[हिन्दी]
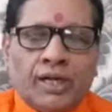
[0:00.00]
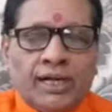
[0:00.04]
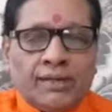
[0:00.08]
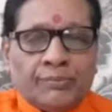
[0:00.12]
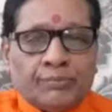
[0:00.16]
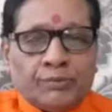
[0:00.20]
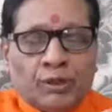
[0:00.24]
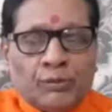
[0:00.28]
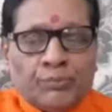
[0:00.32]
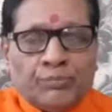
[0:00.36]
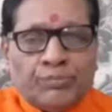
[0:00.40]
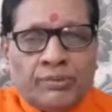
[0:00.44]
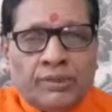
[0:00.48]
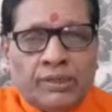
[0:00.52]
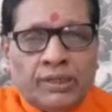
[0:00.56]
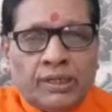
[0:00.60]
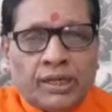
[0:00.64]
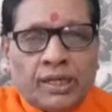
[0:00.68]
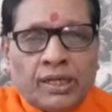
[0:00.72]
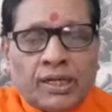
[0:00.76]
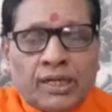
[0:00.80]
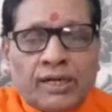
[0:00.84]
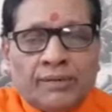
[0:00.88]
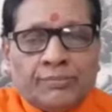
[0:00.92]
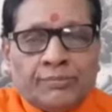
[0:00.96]
आपका
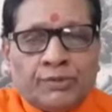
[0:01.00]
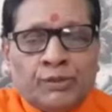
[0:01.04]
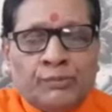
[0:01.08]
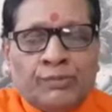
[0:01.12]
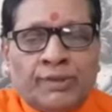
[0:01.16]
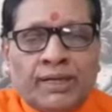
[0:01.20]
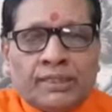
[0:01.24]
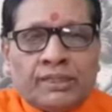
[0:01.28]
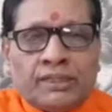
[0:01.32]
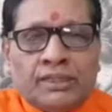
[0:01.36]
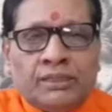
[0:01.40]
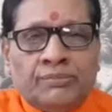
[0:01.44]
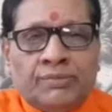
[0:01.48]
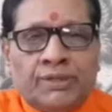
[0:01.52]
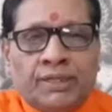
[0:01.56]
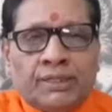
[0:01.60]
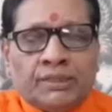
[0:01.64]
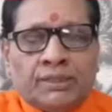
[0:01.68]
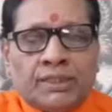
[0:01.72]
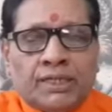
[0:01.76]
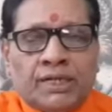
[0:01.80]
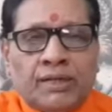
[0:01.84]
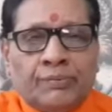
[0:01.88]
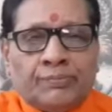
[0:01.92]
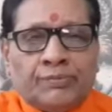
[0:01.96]
लड़का आपकी बात नहीं
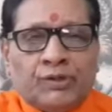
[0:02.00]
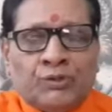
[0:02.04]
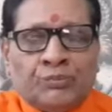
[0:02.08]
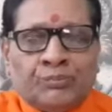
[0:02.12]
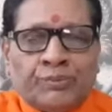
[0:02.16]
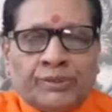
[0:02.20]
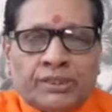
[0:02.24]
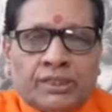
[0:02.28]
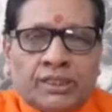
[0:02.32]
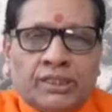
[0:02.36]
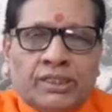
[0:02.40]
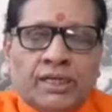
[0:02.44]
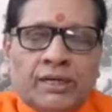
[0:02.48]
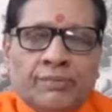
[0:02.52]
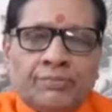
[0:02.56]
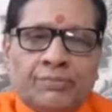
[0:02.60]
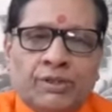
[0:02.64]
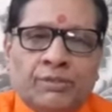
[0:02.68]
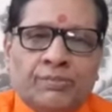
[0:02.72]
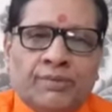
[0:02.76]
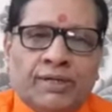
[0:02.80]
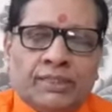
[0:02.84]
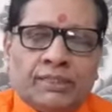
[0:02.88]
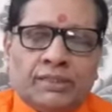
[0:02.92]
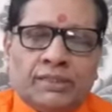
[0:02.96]
मानता आपकी पत्नी
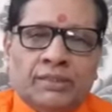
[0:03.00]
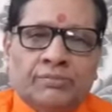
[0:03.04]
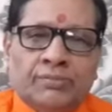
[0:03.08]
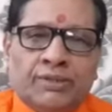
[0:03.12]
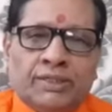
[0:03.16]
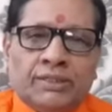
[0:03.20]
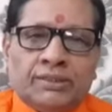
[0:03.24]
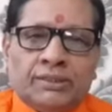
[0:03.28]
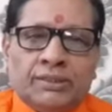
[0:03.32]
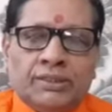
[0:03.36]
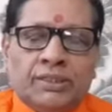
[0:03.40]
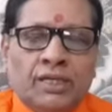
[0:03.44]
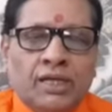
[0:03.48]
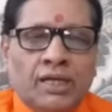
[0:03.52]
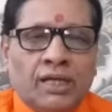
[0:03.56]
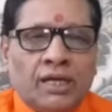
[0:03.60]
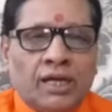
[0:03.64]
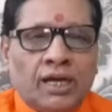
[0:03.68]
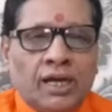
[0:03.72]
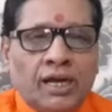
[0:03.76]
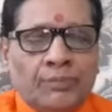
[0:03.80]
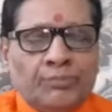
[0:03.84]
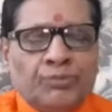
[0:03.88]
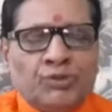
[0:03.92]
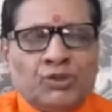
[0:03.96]
आपकी बात नहीं मानती
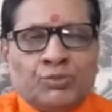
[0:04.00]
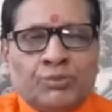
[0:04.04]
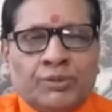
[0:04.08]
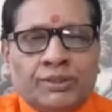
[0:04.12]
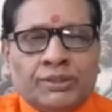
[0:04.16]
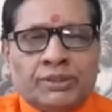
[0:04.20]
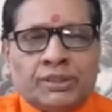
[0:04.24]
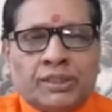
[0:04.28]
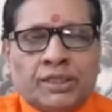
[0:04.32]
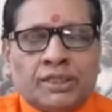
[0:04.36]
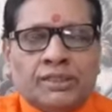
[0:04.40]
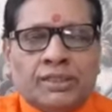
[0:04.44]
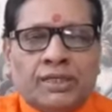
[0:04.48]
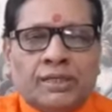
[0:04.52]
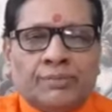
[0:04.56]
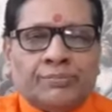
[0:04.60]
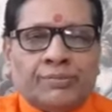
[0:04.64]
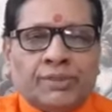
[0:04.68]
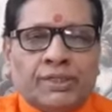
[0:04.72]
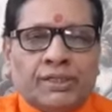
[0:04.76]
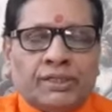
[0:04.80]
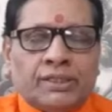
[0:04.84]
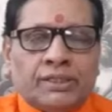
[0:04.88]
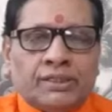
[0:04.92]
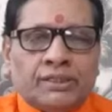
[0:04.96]
आप इस मंत्र का जाप
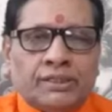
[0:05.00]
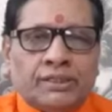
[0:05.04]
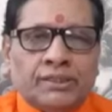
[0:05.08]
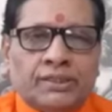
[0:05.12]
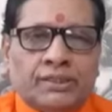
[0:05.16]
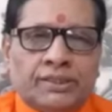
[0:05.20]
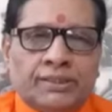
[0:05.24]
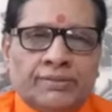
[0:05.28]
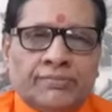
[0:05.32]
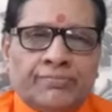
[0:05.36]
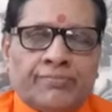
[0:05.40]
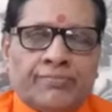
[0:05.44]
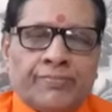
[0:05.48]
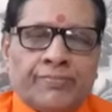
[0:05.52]
करके देखिए